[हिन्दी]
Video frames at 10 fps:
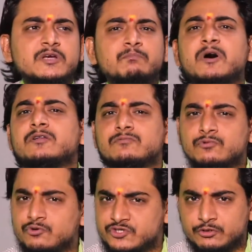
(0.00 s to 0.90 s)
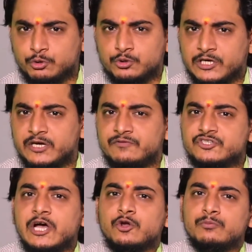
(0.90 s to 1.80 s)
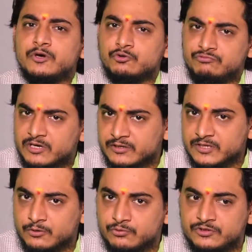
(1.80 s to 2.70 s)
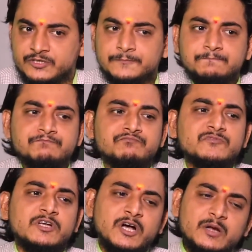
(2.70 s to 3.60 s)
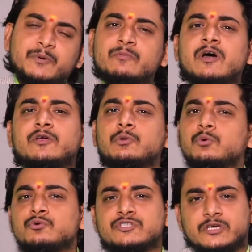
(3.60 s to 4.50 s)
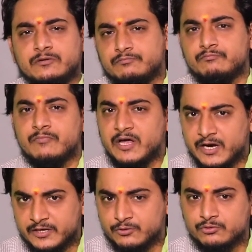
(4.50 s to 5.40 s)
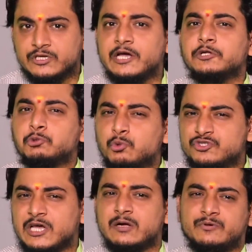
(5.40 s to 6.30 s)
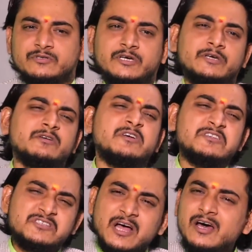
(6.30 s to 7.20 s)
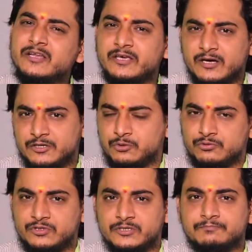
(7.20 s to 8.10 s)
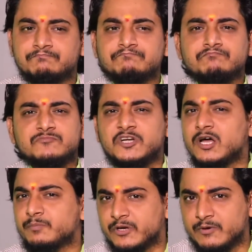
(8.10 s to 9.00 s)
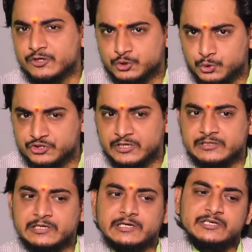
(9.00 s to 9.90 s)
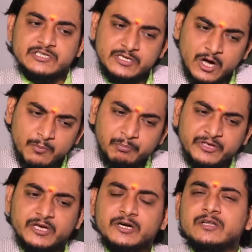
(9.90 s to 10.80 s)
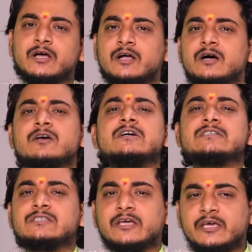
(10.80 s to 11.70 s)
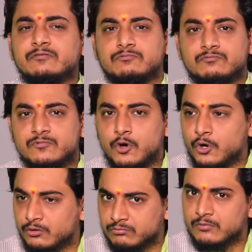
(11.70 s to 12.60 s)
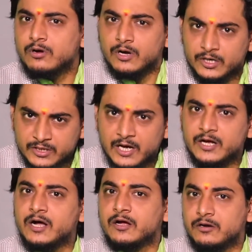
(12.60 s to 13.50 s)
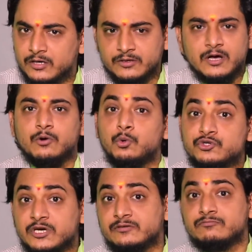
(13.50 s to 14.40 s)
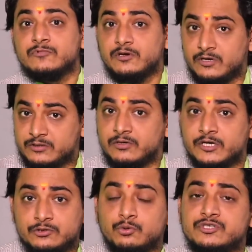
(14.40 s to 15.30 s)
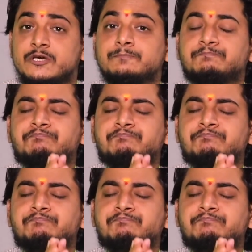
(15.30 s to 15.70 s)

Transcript: मन कुत्सित होता है विचारों में उद्विग्नता होती है घर परिवार के लोगों से वैराग्य होता है दूर जाना पड़ता है स्थान की हानि होती है घर परिवार छूट जाता है किसी अप्रिय घटना का संकेत और घटना का घटना हो जा घटित हो जाए